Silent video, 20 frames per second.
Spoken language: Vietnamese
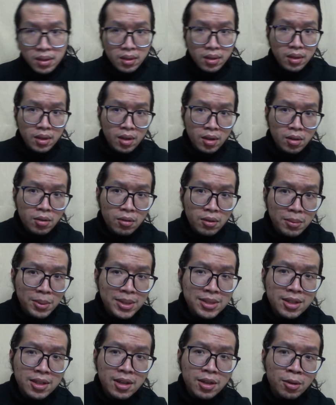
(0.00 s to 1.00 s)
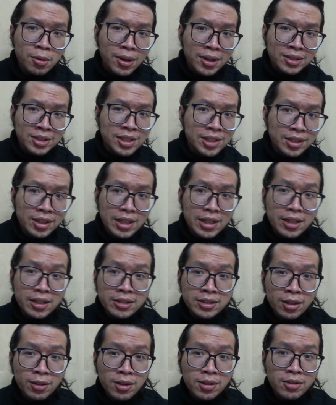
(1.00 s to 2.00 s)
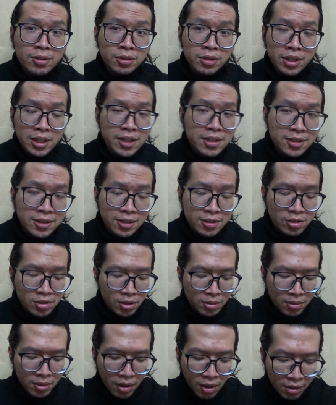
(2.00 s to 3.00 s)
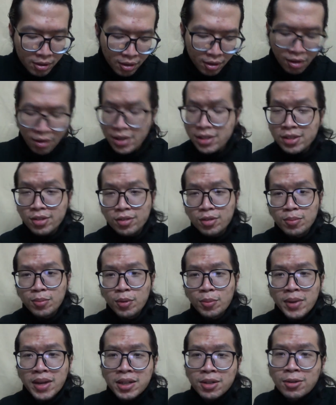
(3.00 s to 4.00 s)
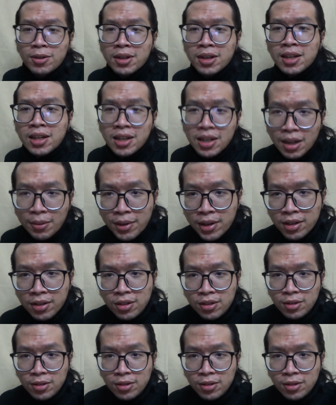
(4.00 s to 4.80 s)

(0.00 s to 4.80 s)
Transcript: Hello và bây giờ là khoảng 9 tiếng sau lần đầu tiên sử dụng con Original Pomade của Carbon